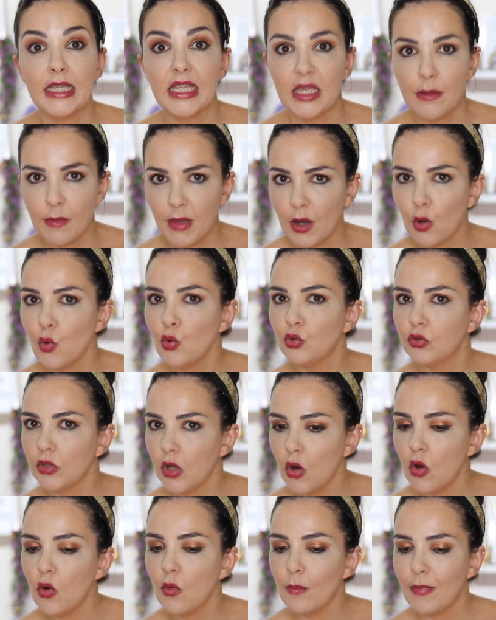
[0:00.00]
y me han
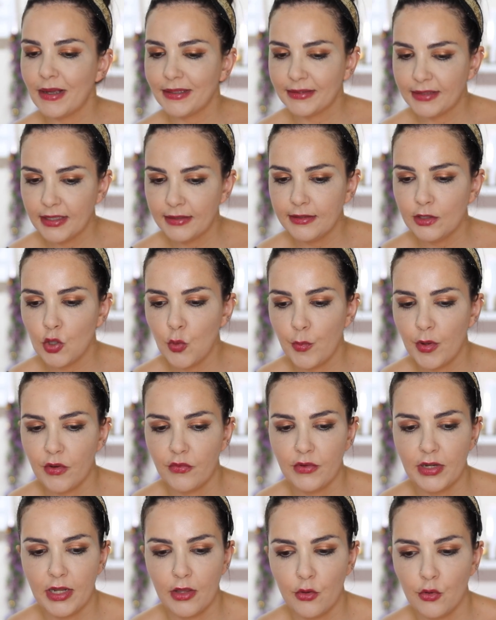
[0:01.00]
gustado bastante los
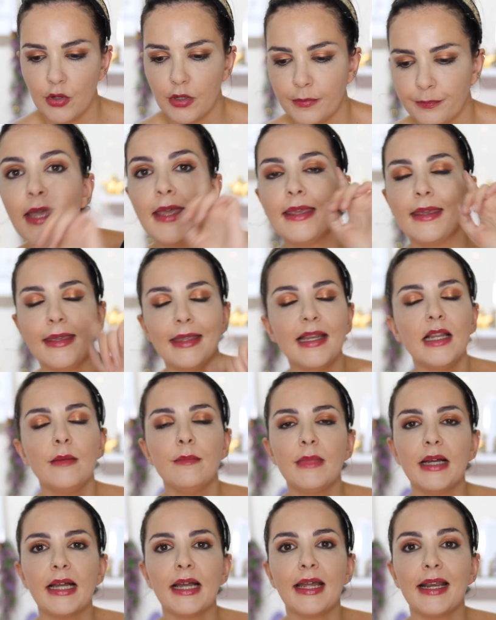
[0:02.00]
perfiladores. Y las
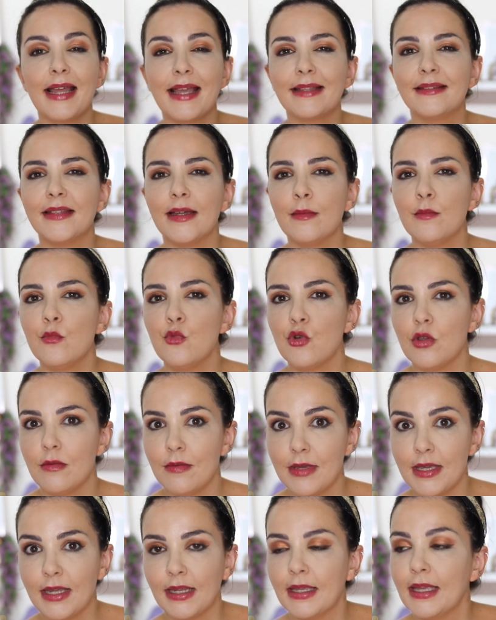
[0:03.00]
máscaras están muy
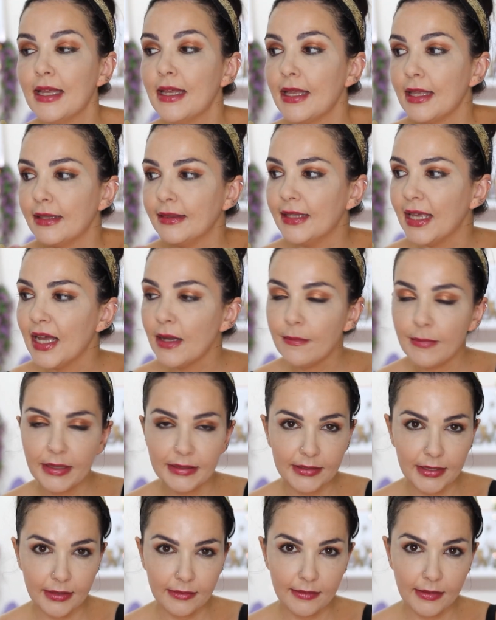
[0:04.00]
bien, dejan
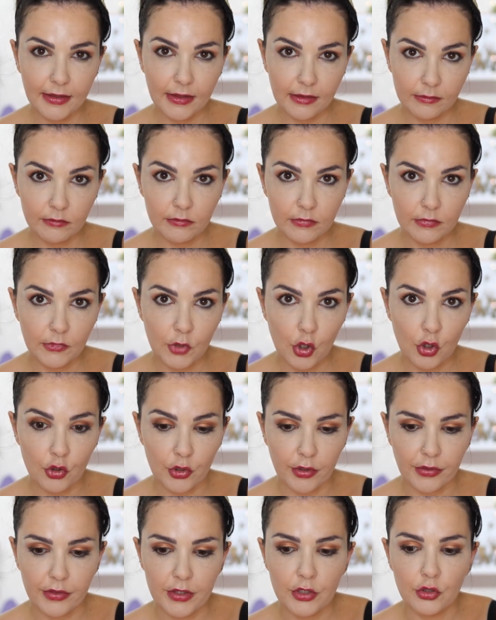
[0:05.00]
bastante mm,
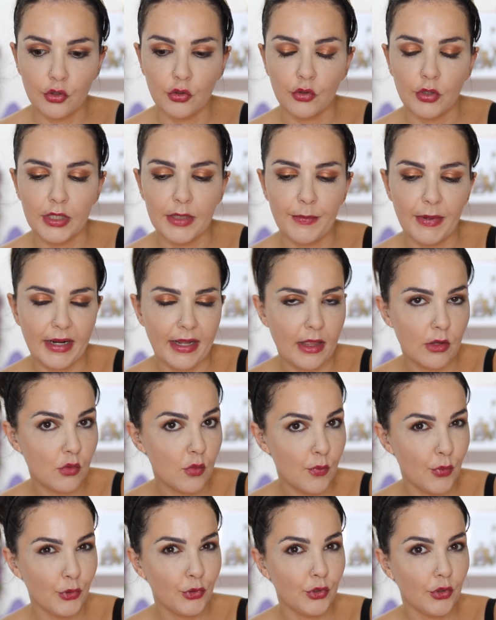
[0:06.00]
colorcito y para dar
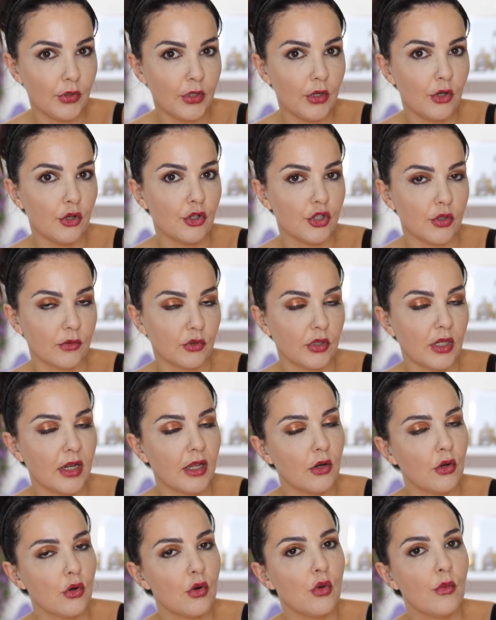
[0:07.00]
un punto de color soltar
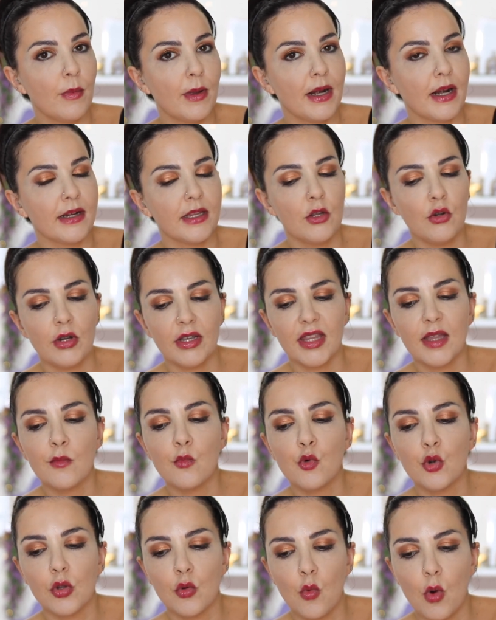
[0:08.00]
a los luz veraneos queda
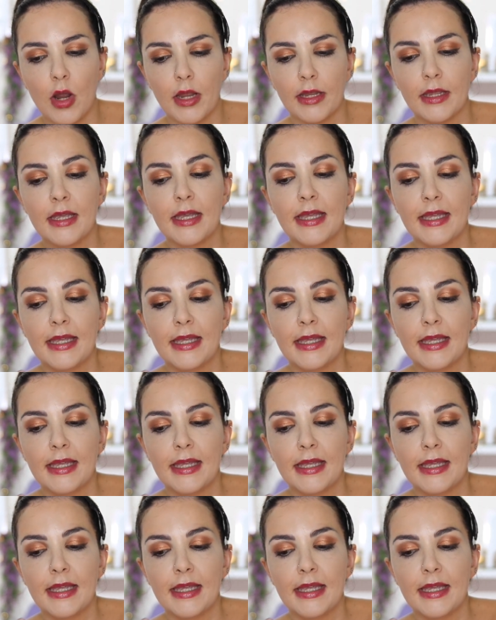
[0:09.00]
muy guay.